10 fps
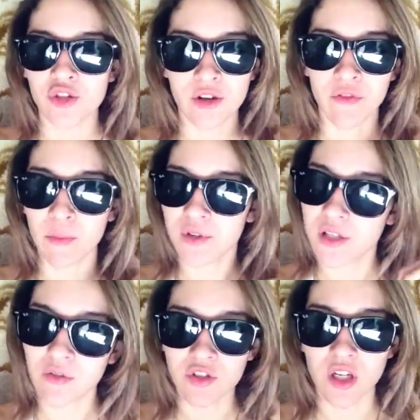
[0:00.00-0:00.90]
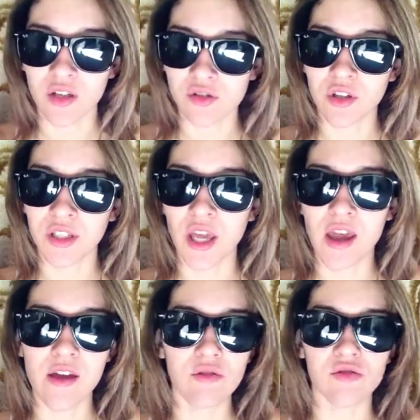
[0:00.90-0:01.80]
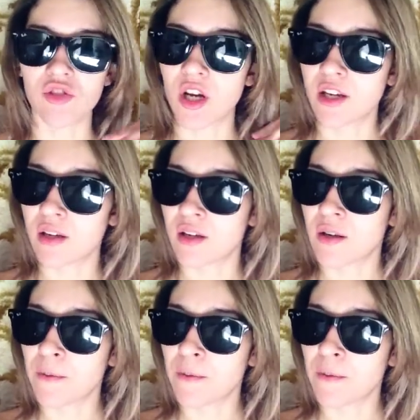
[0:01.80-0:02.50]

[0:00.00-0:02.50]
Já vou postar o vídeo direto do sorteio, já...